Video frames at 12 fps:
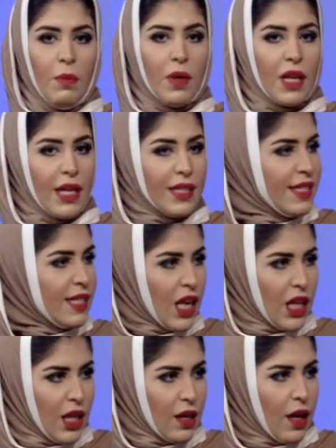المغناطيسي
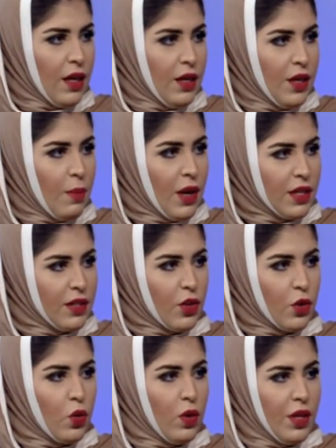كثيره احنا ما
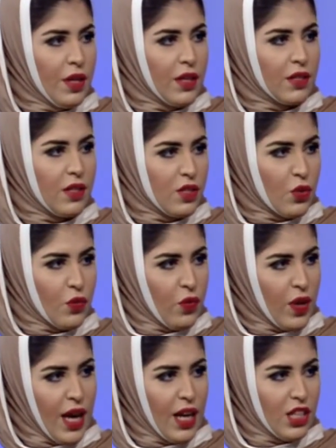نقدر نقول احنا نقتصر
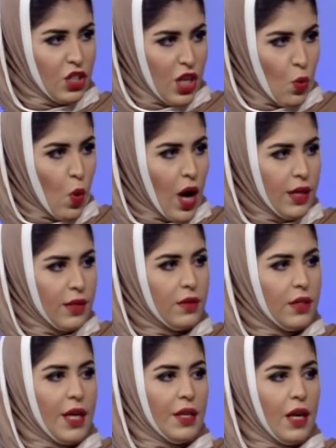فيها على شيء واحد
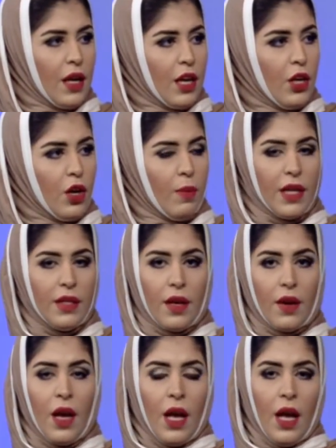يعني نعم. انا اليوم
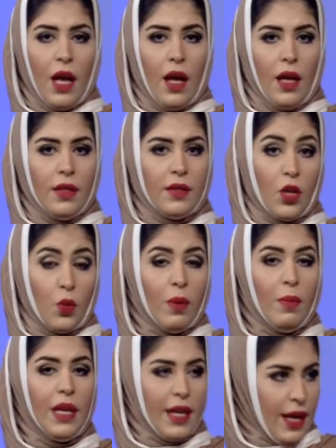اقدر
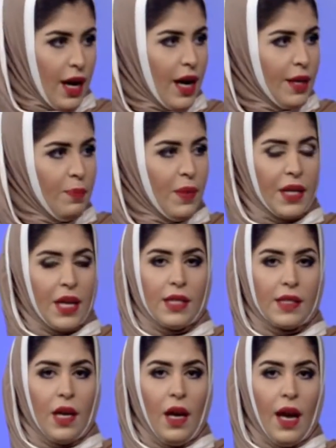التنويم آه، الايحائي بمعنى
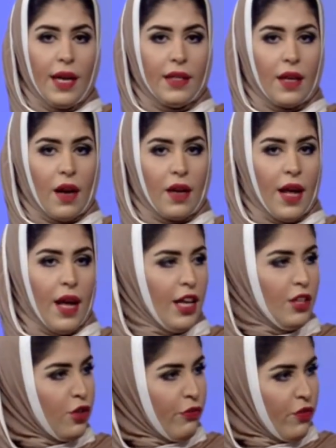اصح اقدر انا
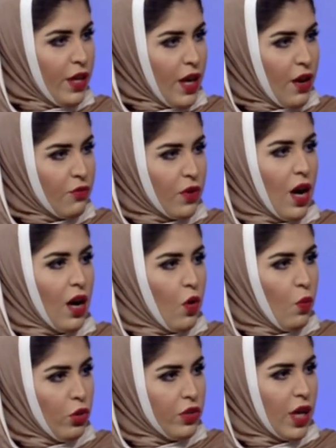اعدل فيه افكار
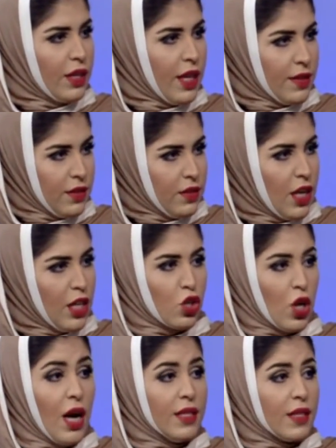او معتقدات عند
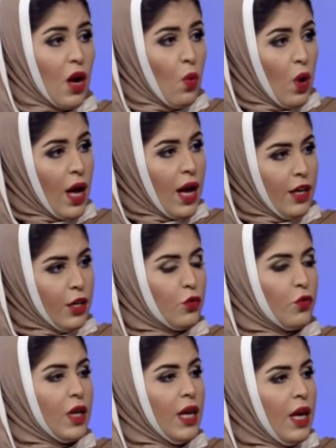الاشخاص او احط
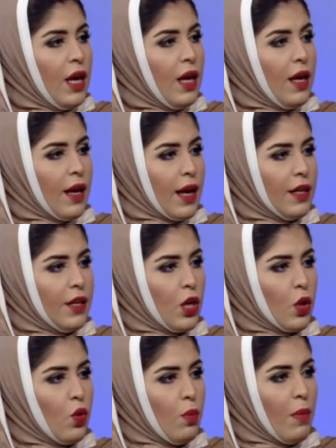فيه آه،
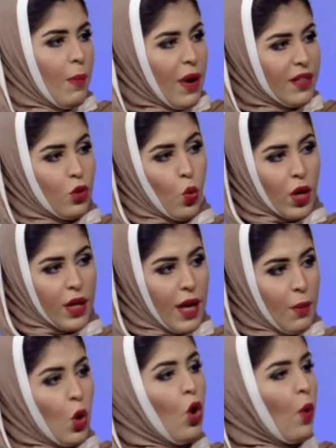خلينا نقول مبادئ
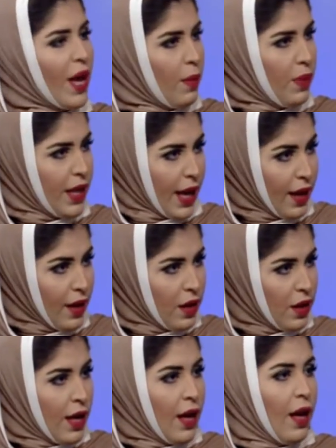وقيم هو يبيها
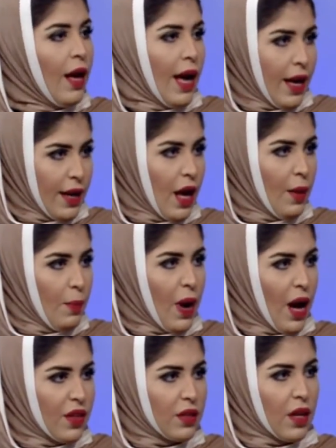وايد عن
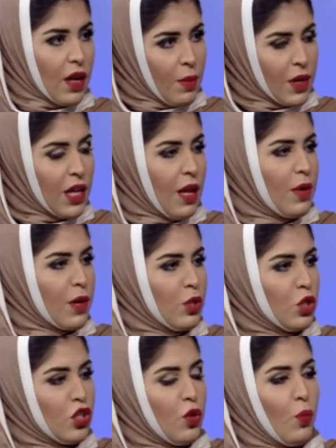بهذه الطريقه من خلال
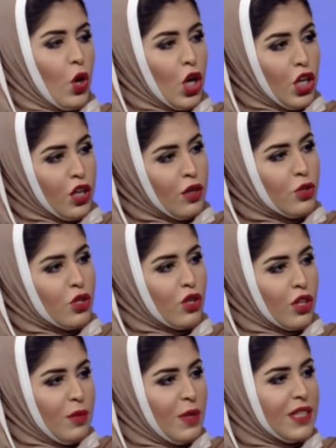برمجه
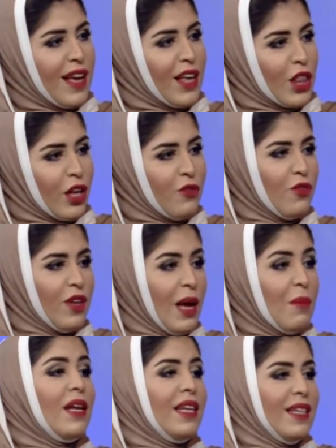قدمت ايضا في
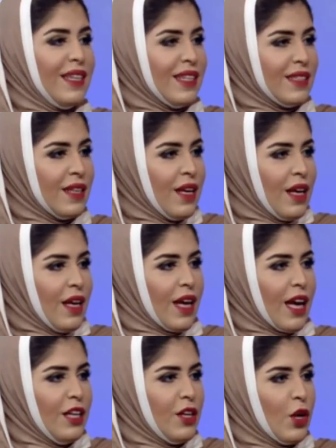عمليه آه،
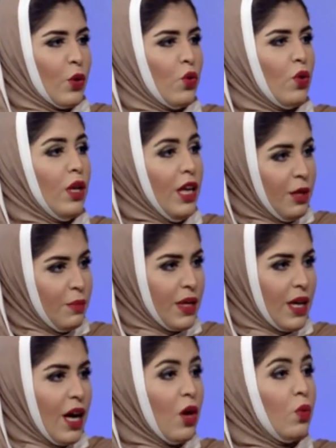خلينا نقول
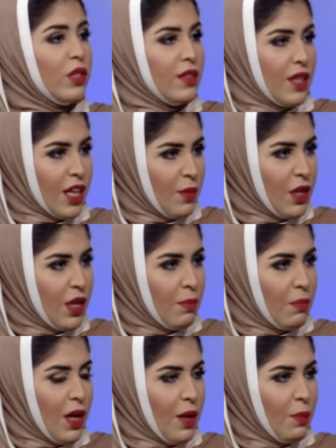الحميه او
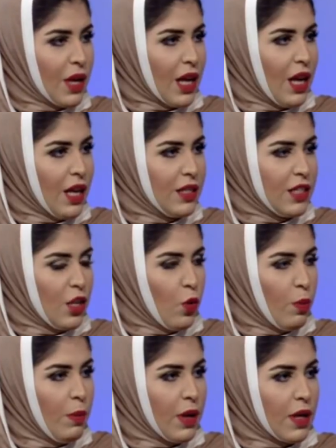التكميم آه، من نعم. خلال
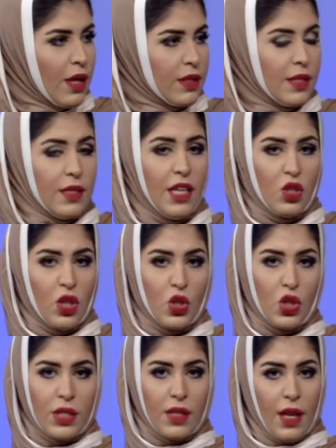التنويم المغناطيسي عشان
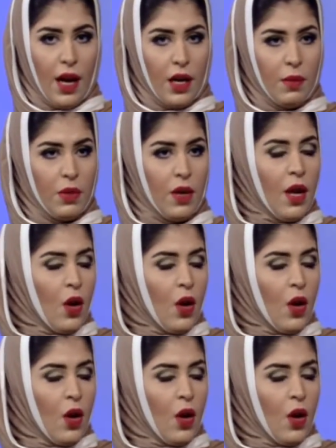الشخص اللي يعاني من